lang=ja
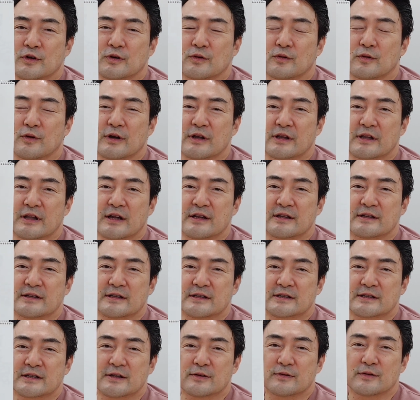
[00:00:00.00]
聞こえたん
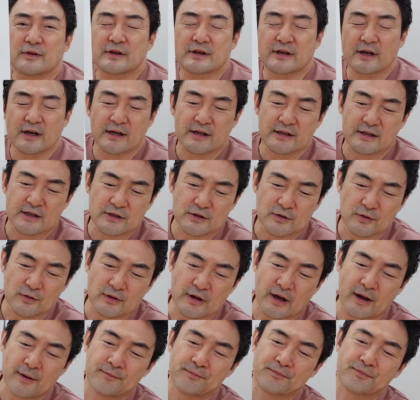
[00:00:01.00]
ですけどいかがでしょ
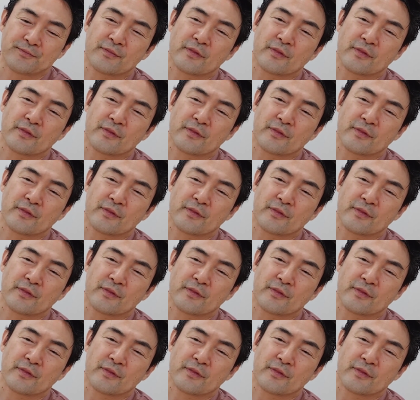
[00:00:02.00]
うか